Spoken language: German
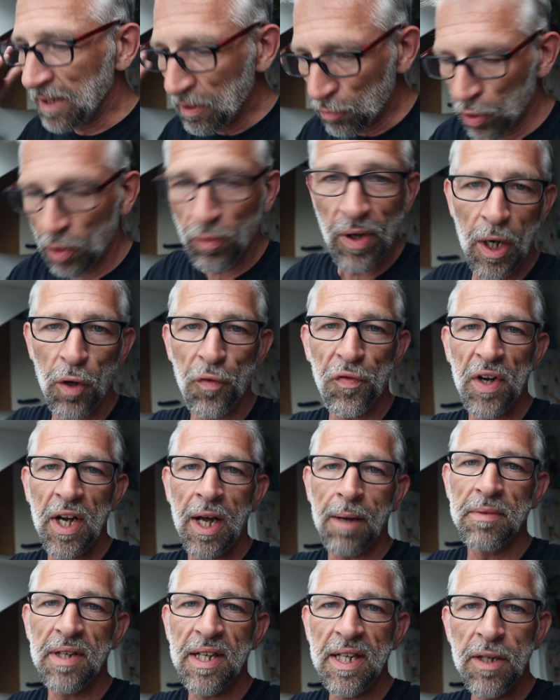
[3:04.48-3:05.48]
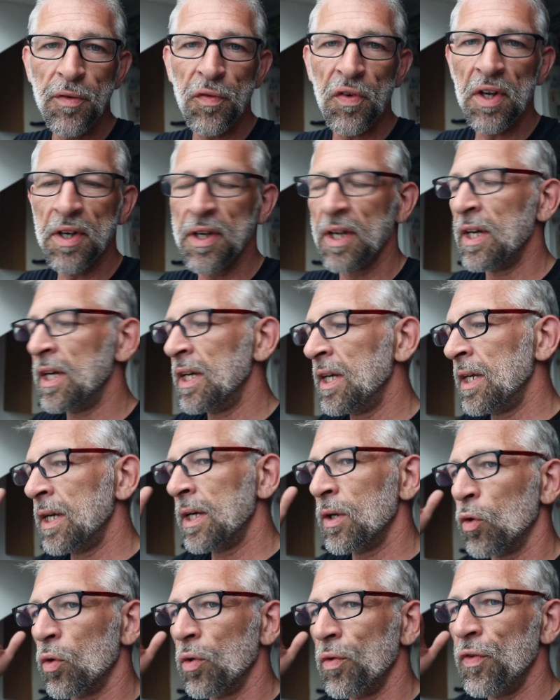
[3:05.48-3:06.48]
B-Roll-Aufnahmen liefern
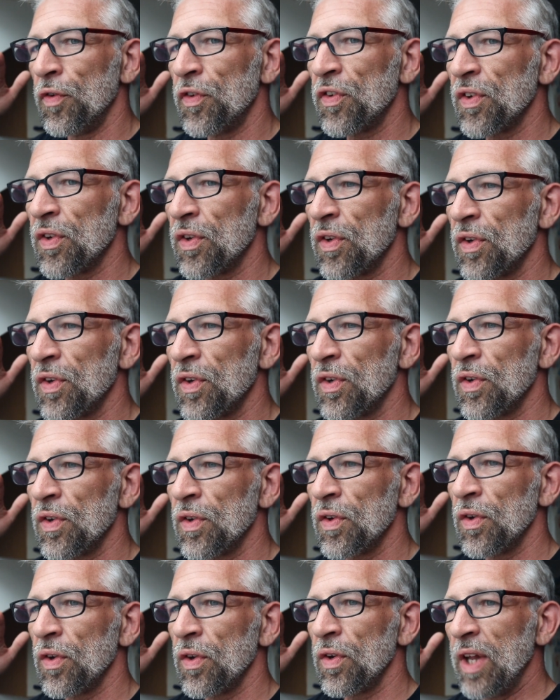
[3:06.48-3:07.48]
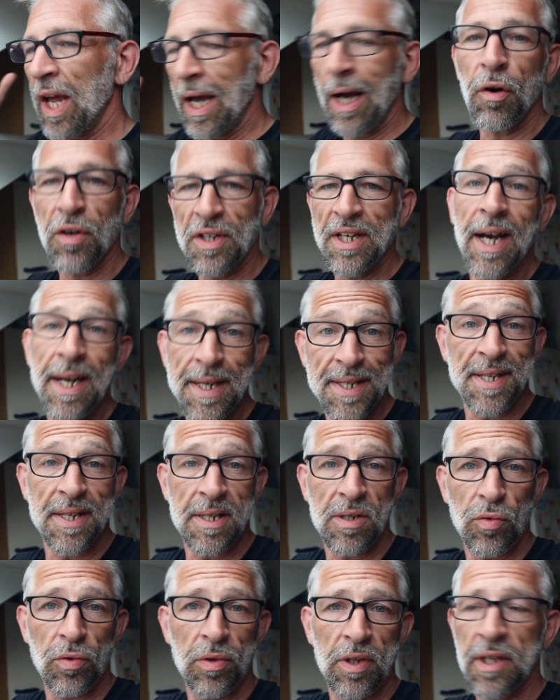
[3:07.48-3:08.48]
und ja, auch da ist
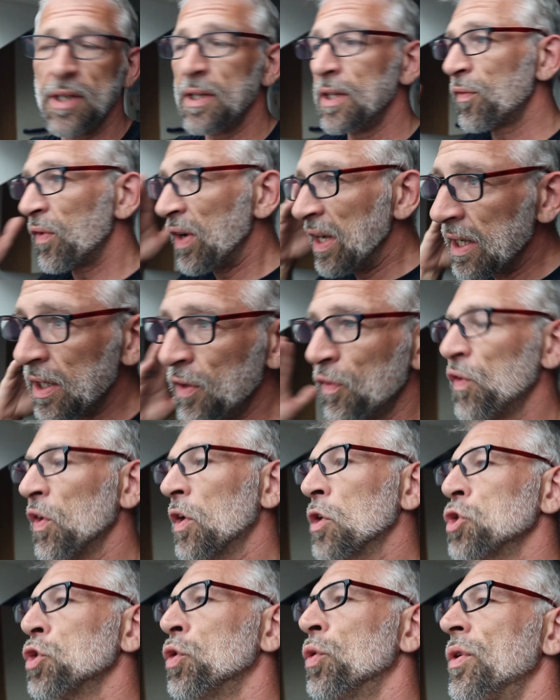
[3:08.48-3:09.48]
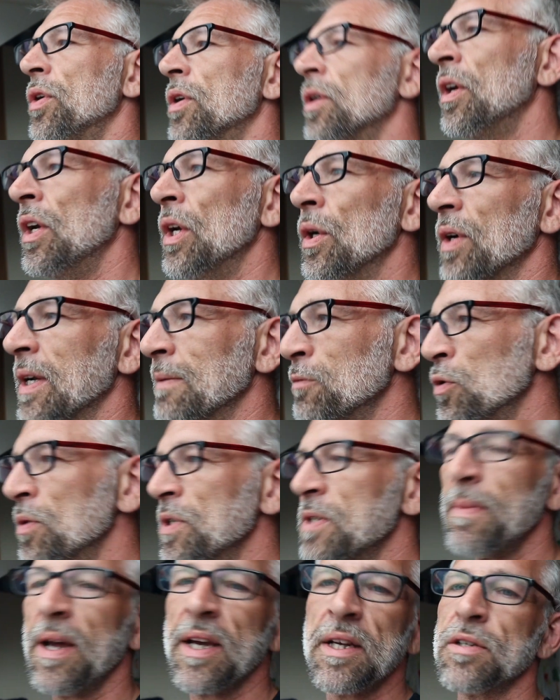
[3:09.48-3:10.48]
es so. Ne? Ich fliege eine Viertelstunde und am
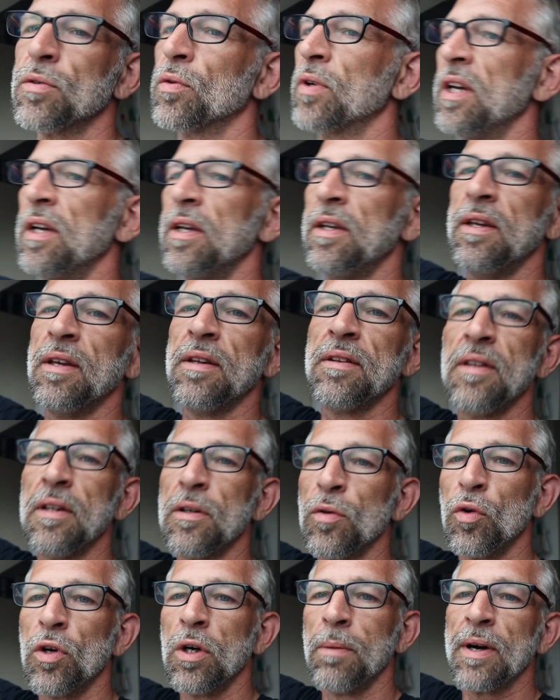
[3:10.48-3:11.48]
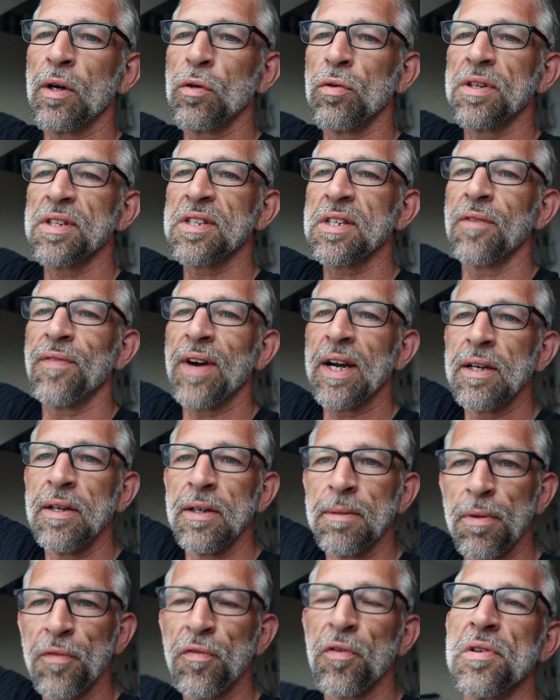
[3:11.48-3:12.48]
Schluss merke ich, okay, hier ist die Drohne mal kurz
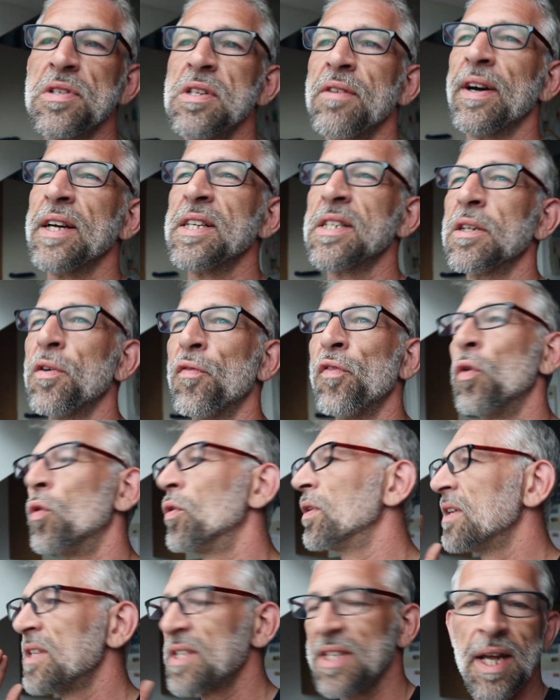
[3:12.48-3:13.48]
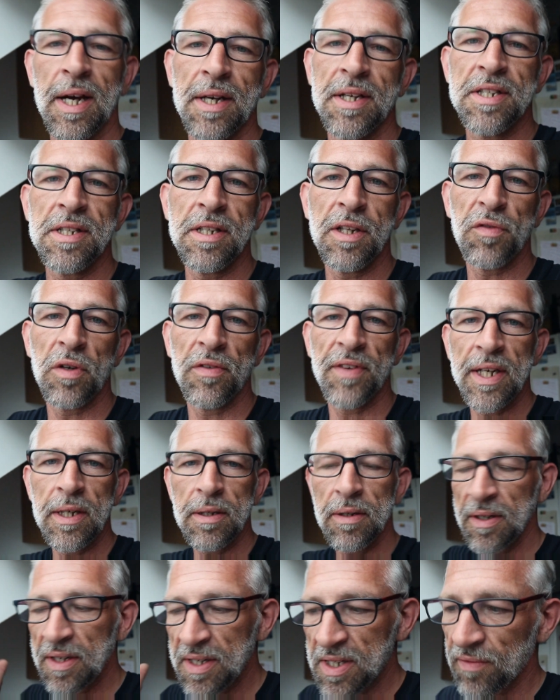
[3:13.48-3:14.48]
gewackelt, bevor sie weitergeflogen ist, kann ich nicht
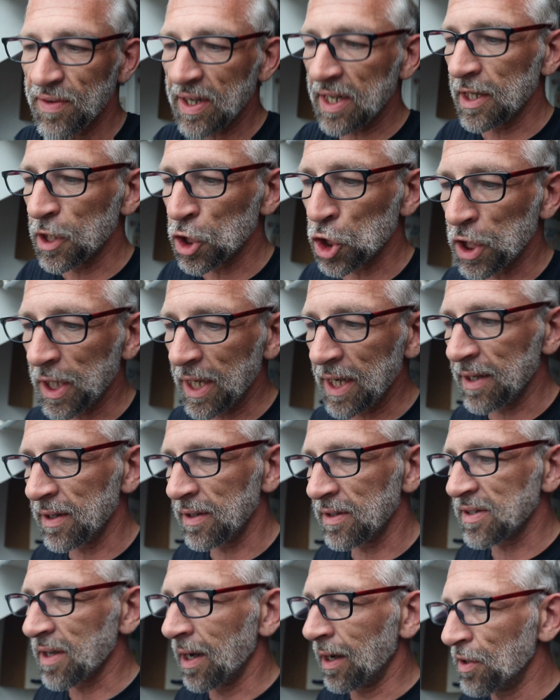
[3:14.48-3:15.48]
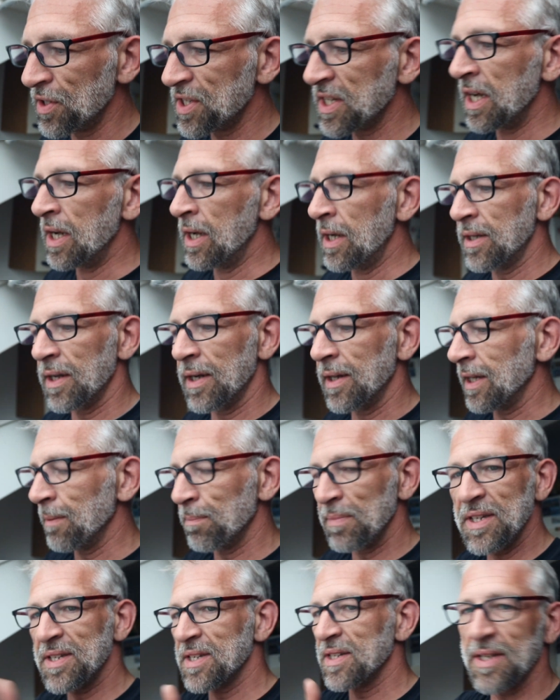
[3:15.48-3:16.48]
verwenden. Diese Wackler schneide ich raus. Dann
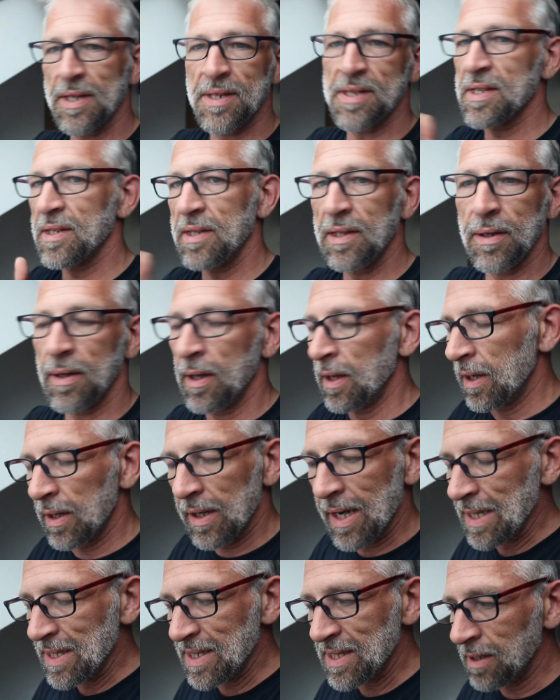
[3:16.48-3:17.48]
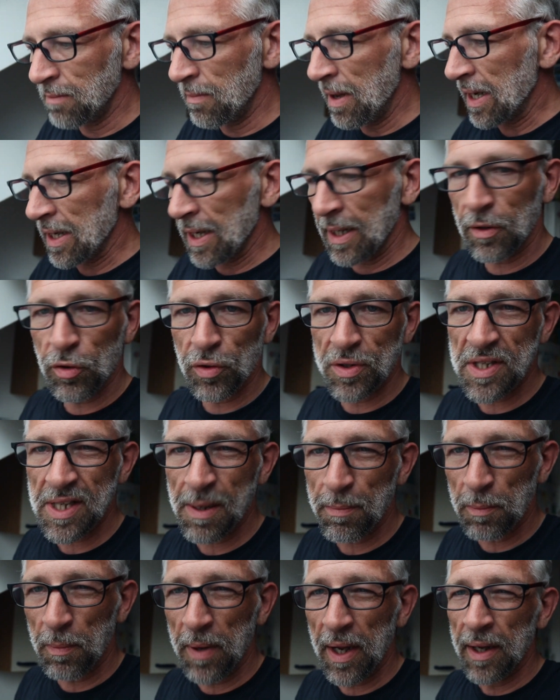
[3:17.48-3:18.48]
ergibt dieses ganze Ding keinen Sinn mehr, kein
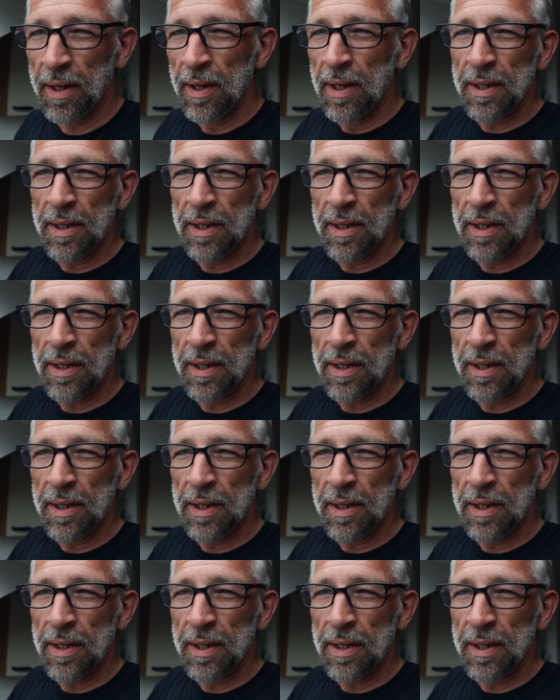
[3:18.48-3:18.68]
Konzept mehr.